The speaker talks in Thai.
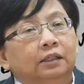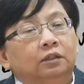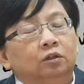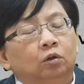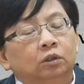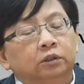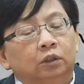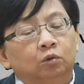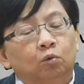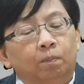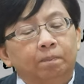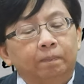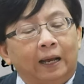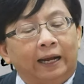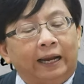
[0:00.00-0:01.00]
โดยสรุป
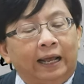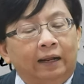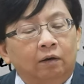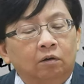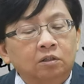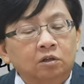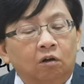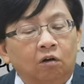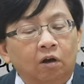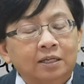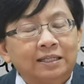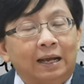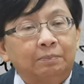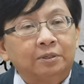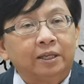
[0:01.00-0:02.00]
คณะรศ.หนึ่งร้อ
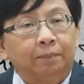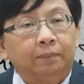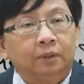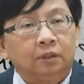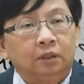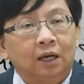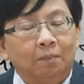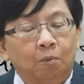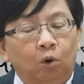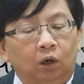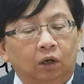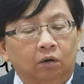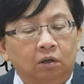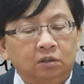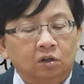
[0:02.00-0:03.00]
ยสามสิบหรือกบฏ
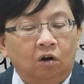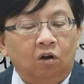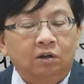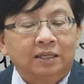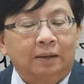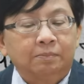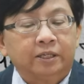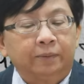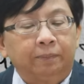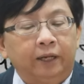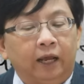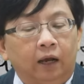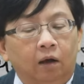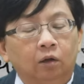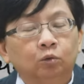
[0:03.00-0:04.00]
รศ.หนึ่งร้อยสามสิบ
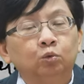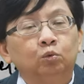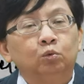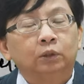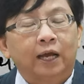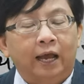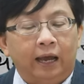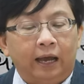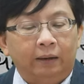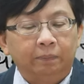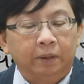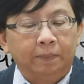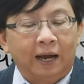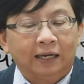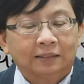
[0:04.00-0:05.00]
เนี่ยก็ถูกทหาร
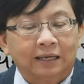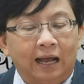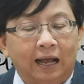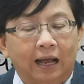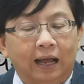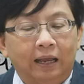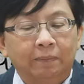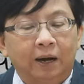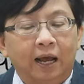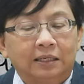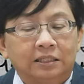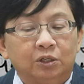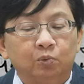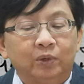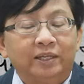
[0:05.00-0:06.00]
พิพากษาให้ประหา
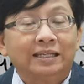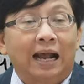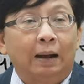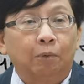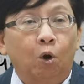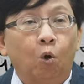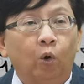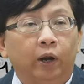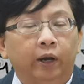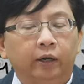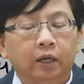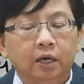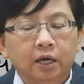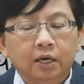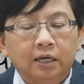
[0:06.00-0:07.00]
รชีวิตสามคน
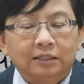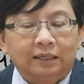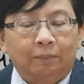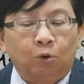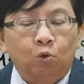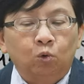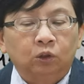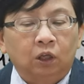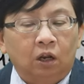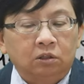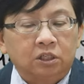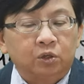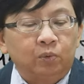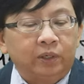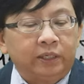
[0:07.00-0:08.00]
จำคุกตลอ
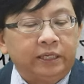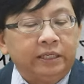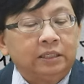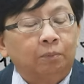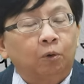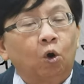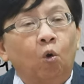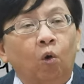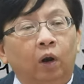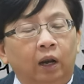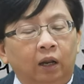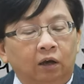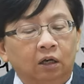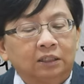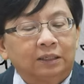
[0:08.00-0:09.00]
ดชีวิตยี่สิบคน
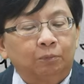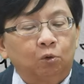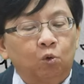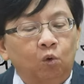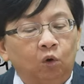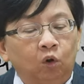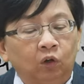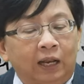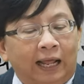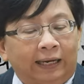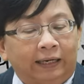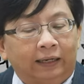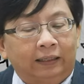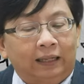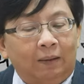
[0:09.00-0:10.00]
แล้วก็จำคุกลดหลั่
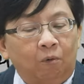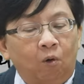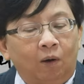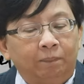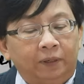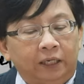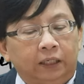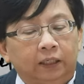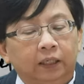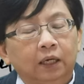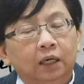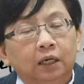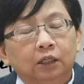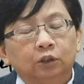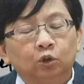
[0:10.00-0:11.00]
นกันตามความผิด
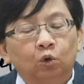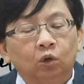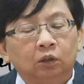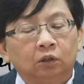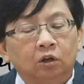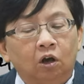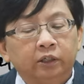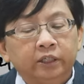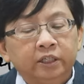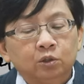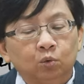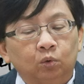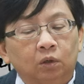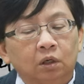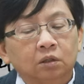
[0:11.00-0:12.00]
โทษน้อยที่
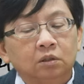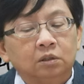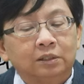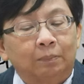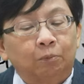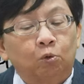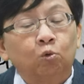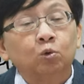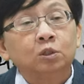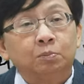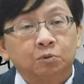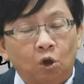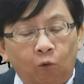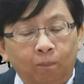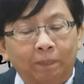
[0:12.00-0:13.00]
สุดก็คือจำคุกสิ
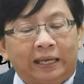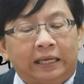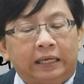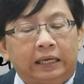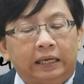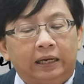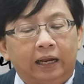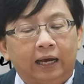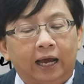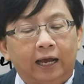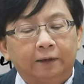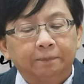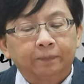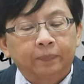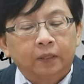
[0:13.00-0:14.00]
บสองปีนะคะ
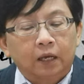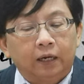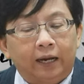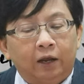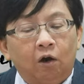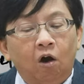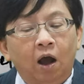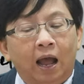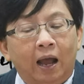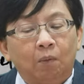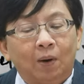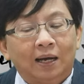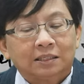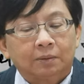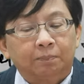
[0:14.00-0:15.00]
ในข้อหา
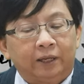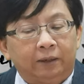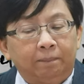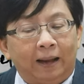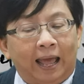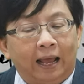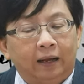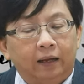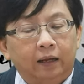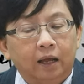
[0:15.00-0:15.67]
ว่าจะเปลี่ยนแปลง